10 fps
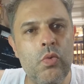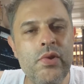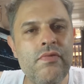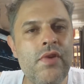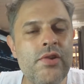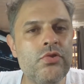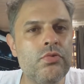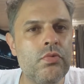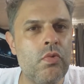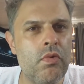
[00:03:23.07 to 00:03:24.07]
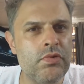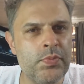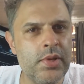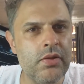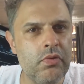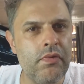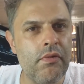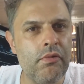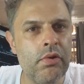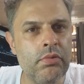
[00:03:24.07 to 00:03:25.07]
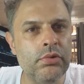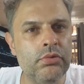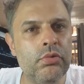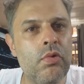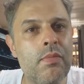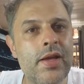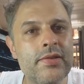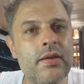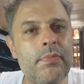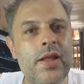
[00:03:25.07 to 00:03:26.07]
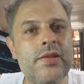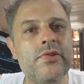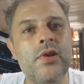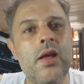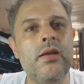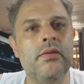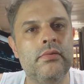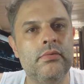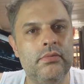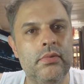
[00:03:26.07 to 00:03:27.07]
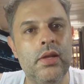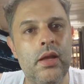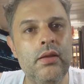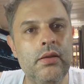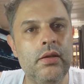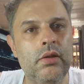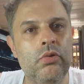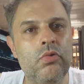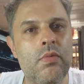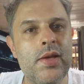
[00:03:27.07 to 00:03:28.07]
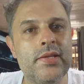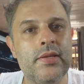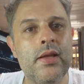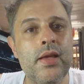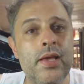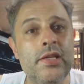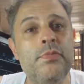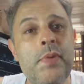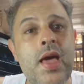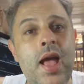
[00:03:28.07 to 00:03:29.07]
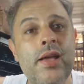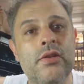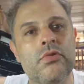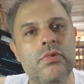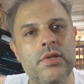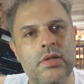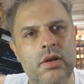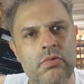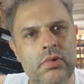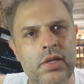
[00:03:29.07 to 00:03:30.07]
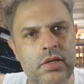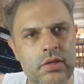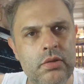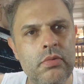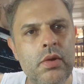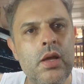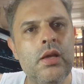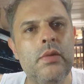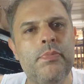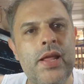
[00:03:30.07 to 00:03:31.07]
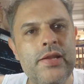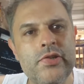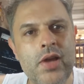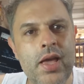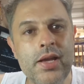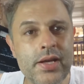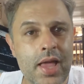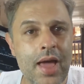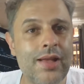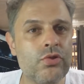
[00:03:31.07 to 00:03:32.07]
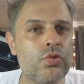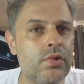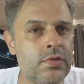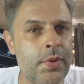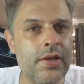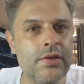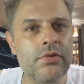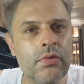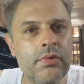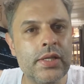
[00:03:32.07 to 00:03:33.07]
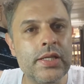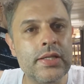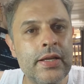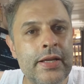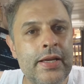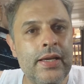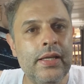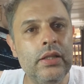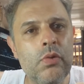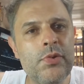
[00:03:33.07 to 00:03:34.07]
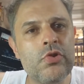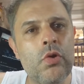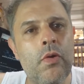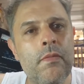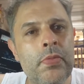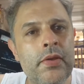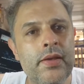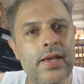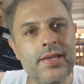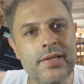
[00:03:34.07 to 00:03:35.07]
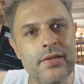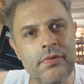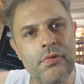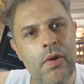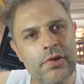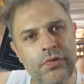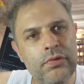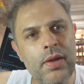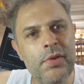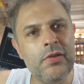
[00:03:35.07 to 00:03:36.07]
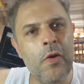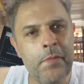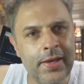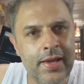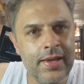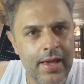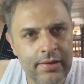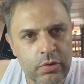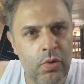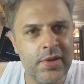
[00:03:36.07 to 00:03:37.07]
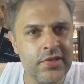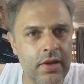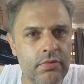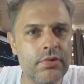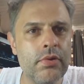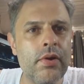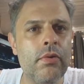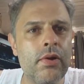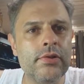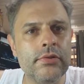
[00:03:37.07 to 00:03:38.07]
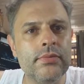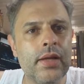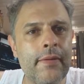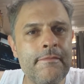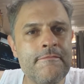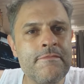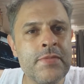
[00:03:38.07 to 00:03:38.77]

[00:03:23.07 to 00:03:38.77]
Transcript: o universo conspira a teu favor quando tu começa a planejar, né? E tu começa a esperar que as coisas aconteçam e planejar e criar ações para que isso aconteça. Então, pessoal, esse livro eu acho fundamental para quem quer começar com o seu negócio, tá?